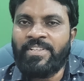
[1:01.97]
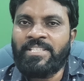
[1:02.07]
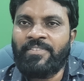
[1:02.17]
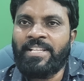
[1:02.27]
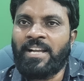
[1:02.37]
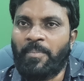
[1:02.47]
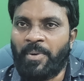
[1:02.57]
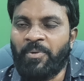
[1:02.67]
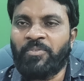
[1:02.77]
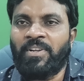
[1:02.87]
జీవించే విధంగా
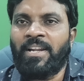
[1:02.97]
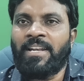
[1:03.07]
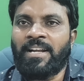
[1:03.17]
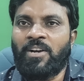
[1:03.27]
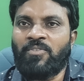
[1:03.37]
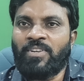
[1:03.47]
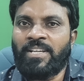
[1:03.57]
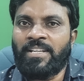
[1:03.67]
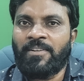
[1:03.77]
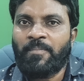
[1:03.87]
ప్రభుత్వాలు అండగా
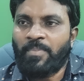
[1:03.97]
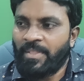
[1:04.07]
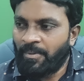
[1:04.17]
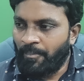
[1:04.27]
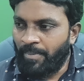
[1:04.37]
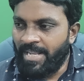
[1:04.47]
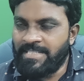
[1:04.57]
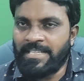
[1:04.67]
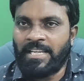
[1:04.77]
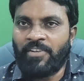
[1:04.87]
ఉండాలి
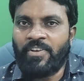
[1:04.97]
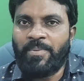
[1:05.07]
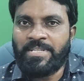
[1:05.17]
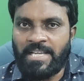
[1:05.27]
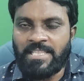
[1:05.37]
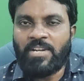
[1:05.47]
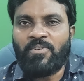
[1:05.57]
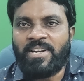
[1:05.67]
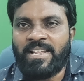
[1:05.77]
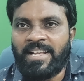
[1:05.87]
బేసిక్ రిక్వైర్మెంట్స్ అందరూ
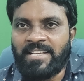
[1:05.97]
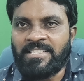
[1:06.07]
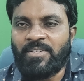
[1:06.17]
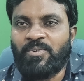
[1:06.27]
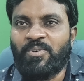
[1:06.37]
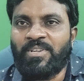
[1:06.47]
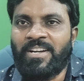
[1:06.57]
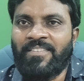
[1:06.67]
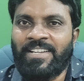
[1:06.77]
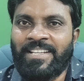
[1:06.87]
ఉండడానికి కాసింత గూడు
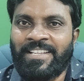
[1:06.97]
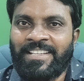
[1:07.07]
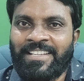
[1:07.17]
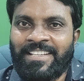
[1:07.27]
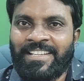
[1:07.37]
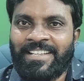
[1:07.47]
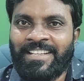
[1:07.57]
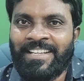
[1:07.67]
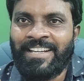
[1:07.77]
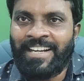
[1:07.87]
కావాలి
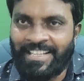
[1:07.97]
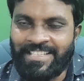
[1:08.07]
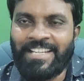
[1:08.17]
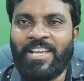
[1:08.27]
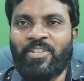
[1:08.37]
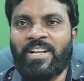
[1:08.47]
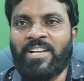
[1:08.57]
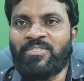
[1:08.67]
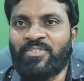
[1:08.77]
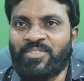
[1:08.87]
అందరికీ ఏదో
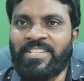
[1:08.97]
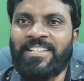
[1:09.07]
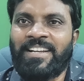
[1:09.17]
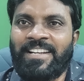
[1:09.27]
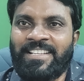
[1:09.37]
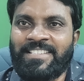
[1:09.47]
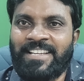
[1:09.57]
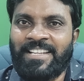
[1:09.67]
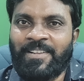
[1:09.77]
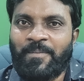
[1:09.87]
కాస్త కోసం ఇల్లు
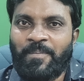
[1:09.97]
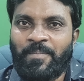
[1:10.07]
కట్టించాలి